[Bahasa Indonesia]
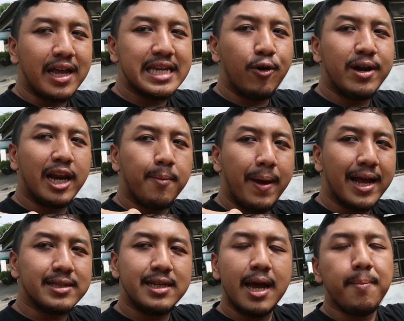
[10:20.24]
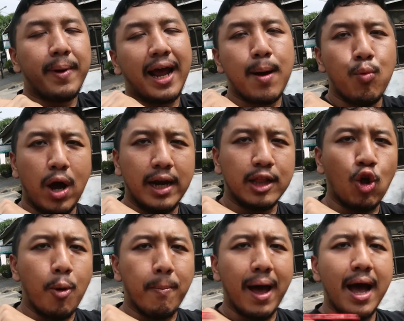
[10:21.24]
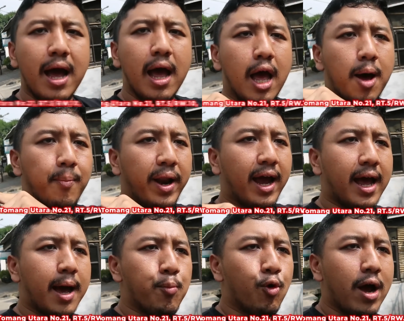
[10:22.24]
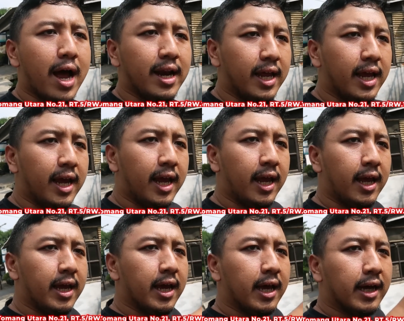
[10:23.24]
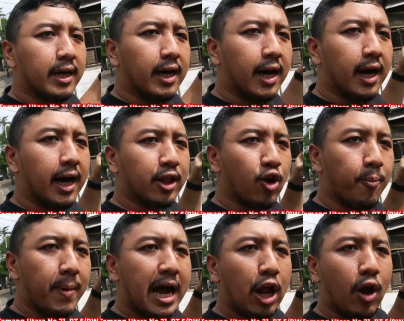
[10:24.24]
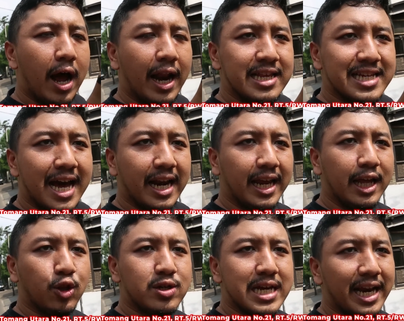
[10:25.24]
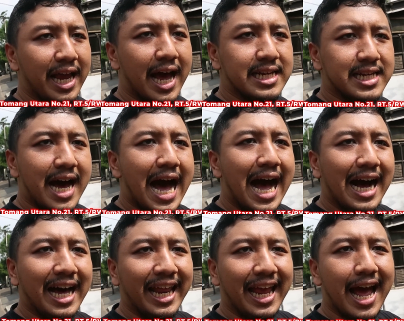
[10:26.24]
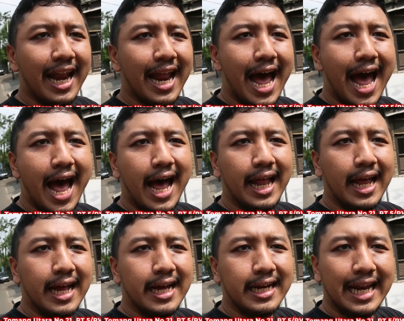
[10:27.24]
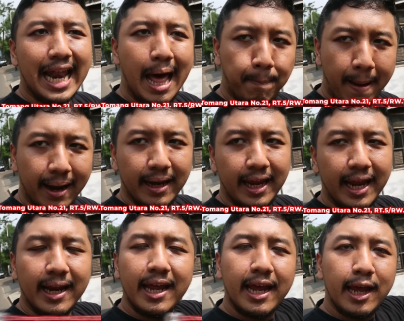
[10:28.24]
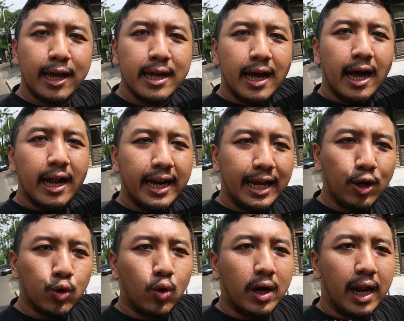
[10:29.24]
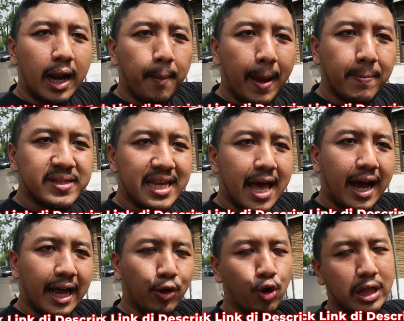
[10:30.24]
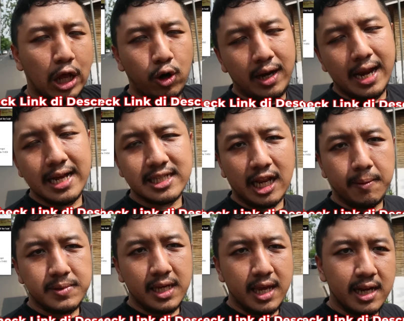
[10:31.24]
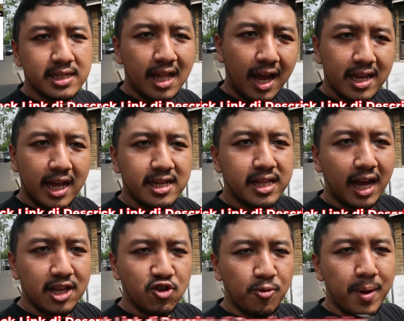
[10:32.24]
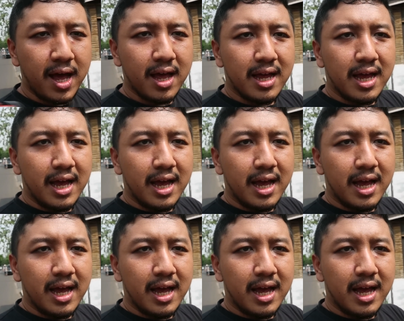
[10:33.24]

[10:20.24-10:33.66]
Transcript: yang jauh dari BSD mereka buka di Tomang, mereka buka di uh, Tomang kalau kalian cari itu cari aja angkringan A8. Ini link Google Maps-nya akan gue taruh di deskripsi. Jadi silahkan cari, silahkan coba.